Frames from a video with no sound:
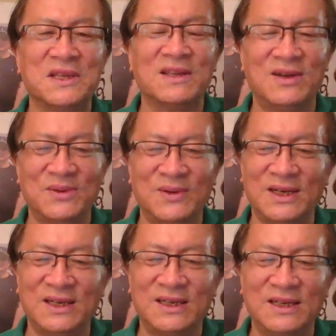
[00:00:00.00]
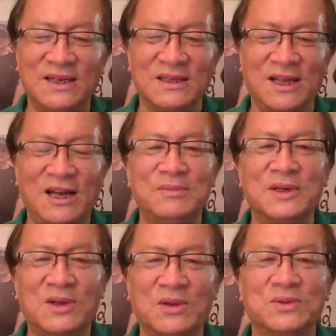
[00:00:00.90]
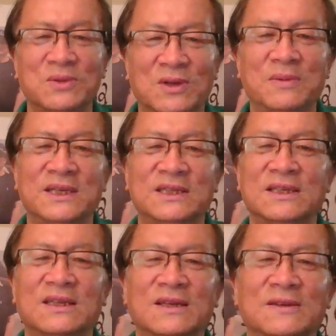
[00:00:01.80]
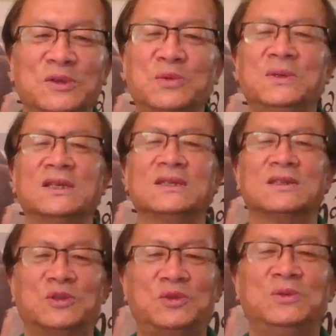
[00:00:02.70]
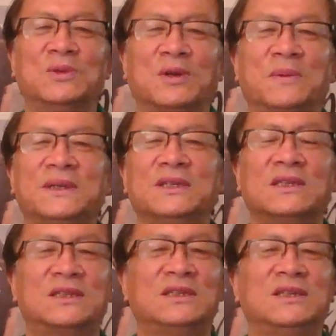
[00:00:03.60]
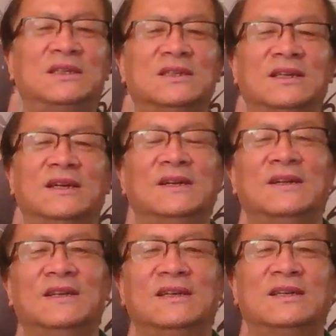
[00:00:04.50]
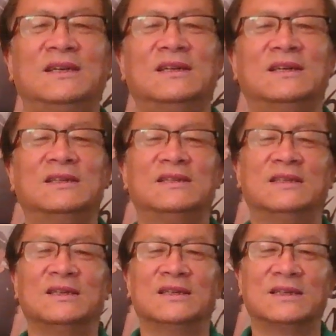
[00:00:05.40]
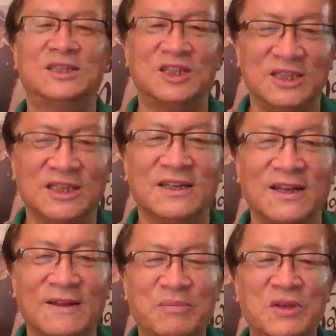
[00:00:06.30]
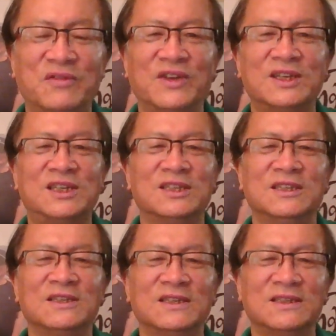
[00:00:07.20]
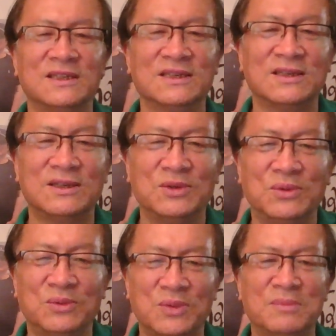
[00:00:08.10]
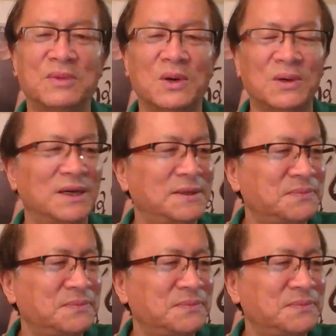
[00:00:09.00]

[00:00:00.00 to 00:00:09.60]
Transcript: 堂皇。他们告诉老百姓，永远是需要老百姓的支持的事情啊，并非事情的这个。原貌啊！